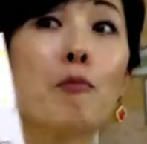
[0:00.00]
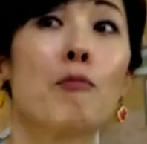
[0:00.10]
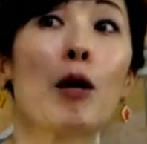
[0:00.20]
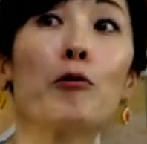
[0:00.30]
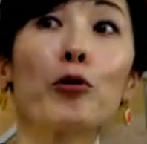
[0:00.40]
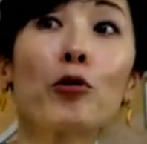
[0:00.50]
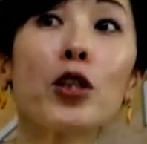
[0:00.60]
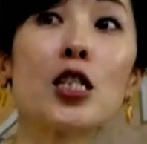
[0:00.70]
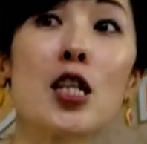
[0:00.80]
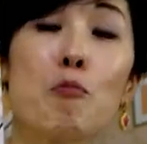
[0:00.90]
ままごと
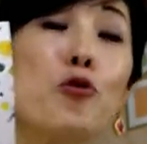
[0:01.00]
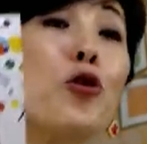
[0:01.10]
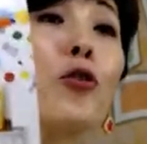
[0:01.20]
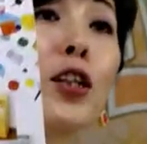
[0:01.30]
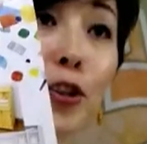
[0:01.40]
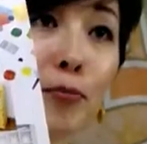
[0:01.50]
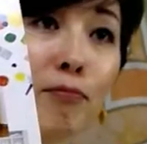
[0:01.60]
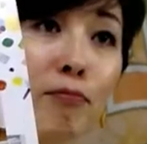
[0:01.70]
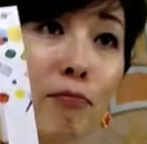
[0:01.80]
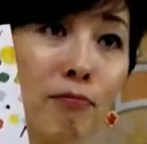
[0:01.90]
キッチンで無料です。
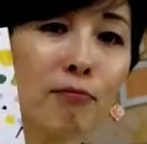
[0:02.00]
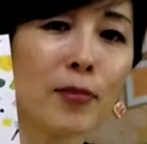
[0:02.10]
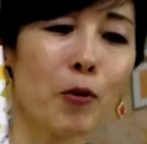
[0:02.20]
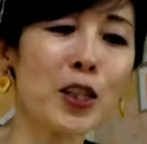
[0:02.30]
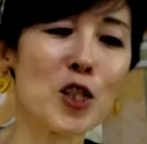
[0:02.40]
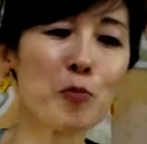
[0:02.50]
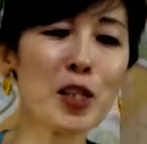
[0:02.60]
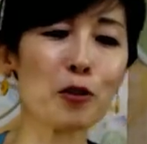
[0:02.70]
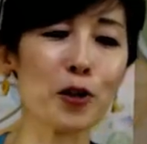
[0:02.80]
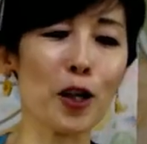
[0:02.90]
うん、私
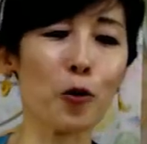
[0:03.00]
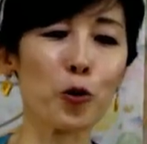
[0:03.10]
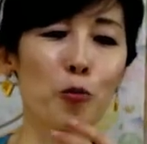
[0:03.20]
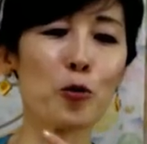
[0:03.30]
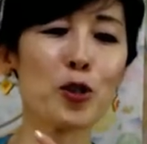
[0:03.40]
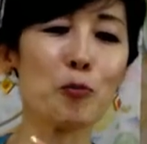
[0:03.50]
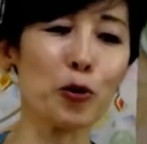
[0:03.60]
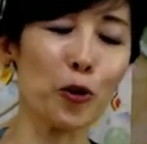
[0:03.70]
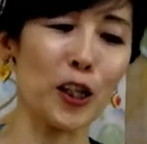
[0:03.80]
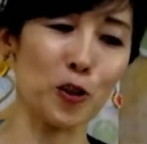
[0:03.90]
みたくね子供に
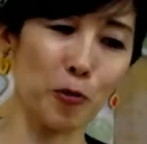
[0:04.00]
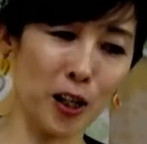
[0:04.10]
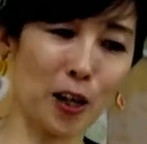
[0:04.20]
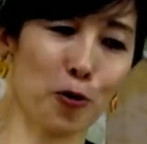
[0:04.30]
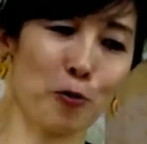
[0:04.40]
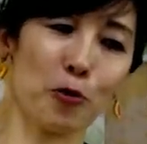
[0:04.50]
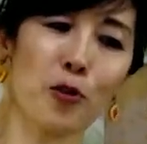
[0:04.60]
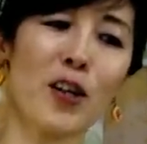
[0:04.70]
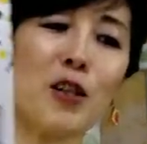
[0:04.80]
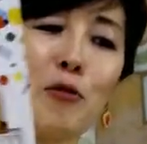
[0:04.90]
戻って遊びたいっていう人も大
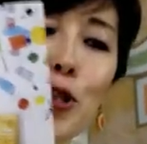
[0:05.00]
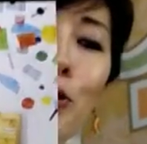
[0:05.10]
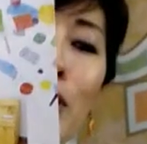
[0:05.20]
人でもいいそう